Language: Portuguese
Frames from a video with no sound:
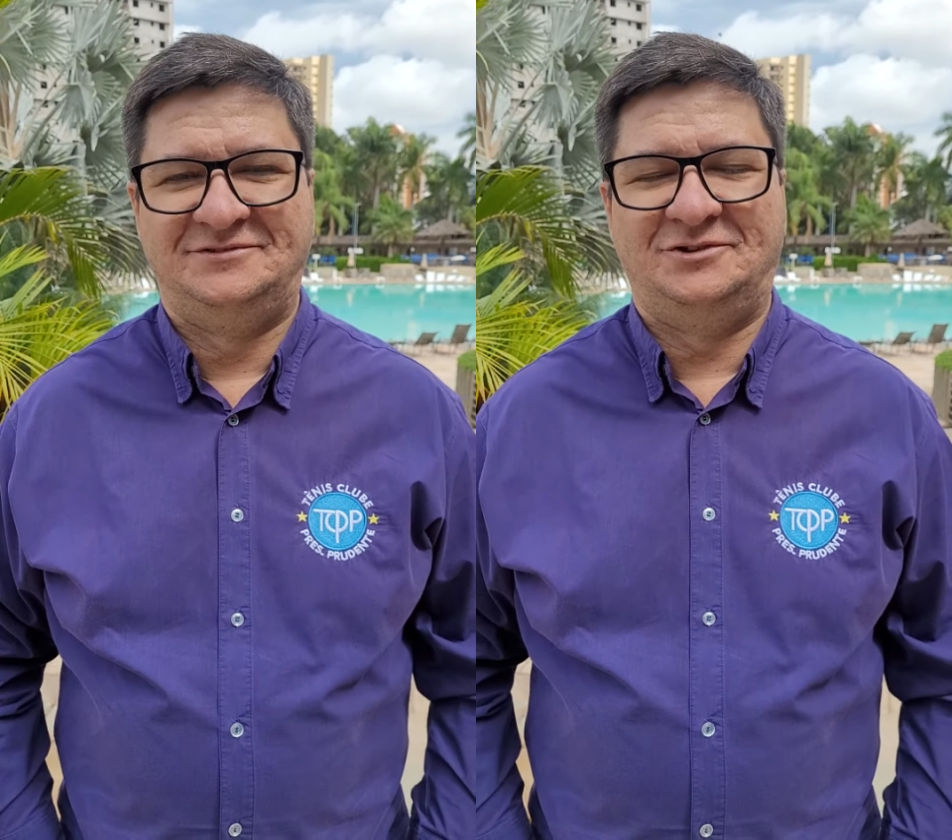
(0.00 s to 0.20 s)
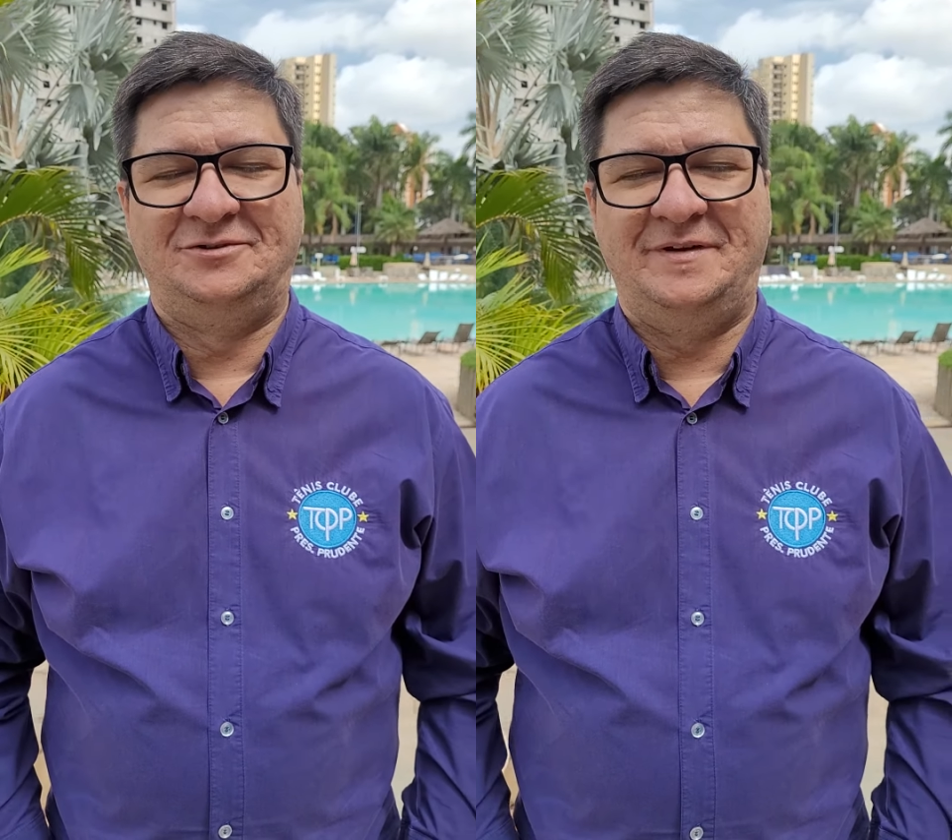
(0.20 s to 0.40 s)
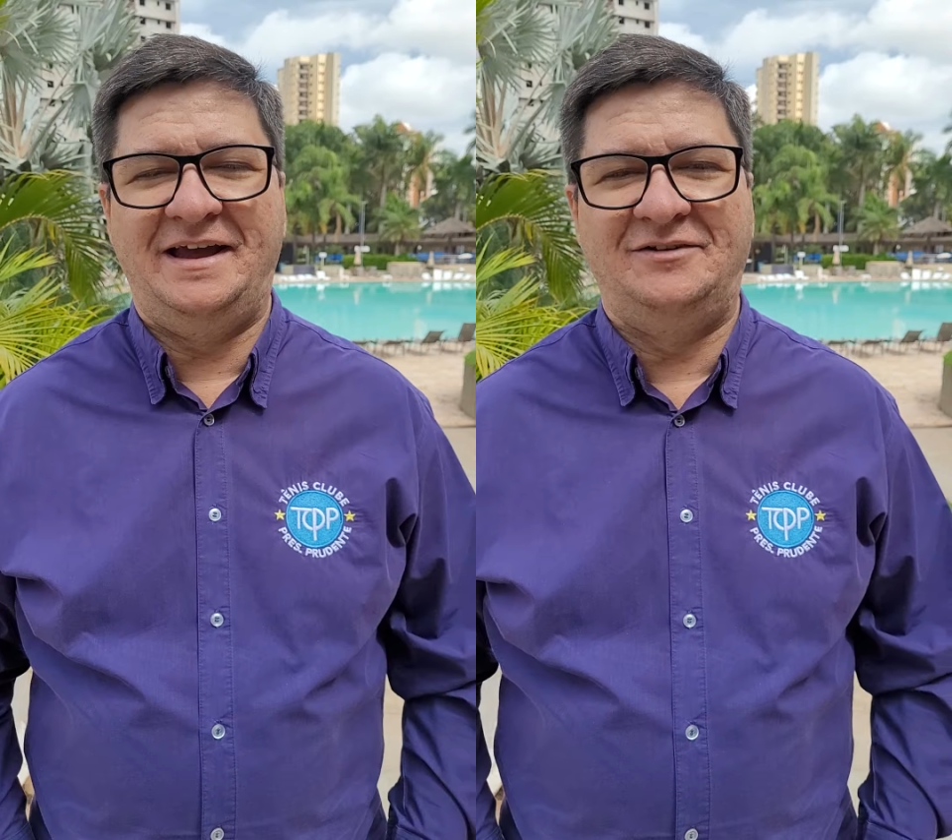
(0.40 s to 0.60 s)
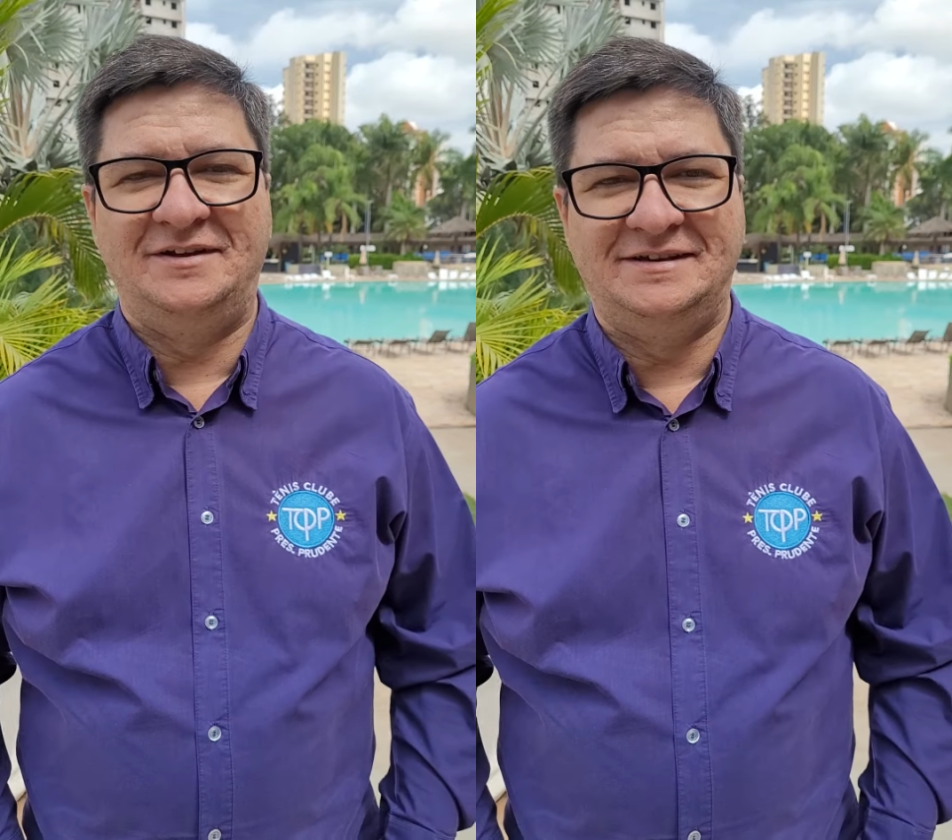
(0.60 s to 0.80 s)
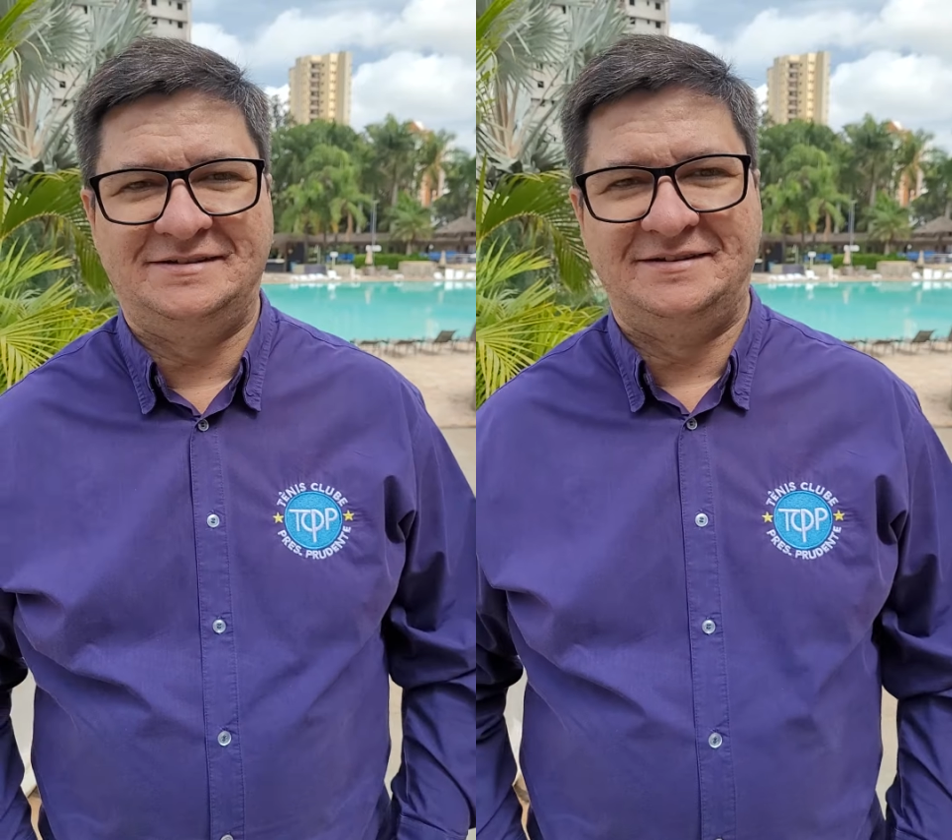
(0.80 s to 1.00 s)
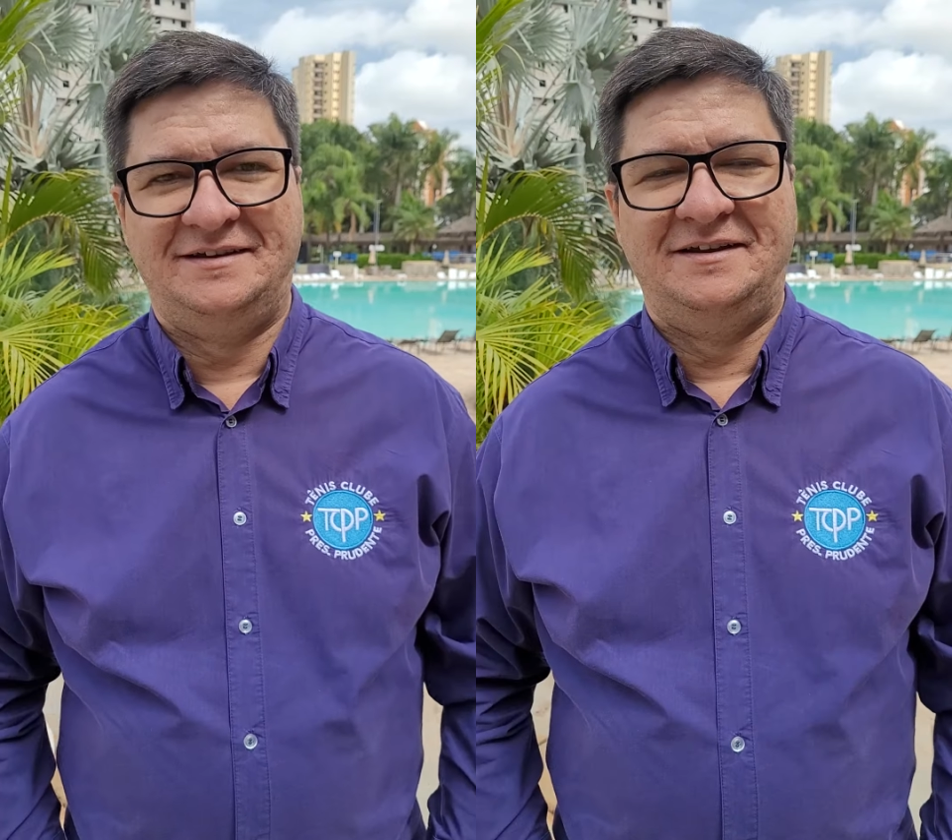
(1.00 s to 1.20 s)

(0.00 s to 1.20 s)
Tudo bem, Luiz?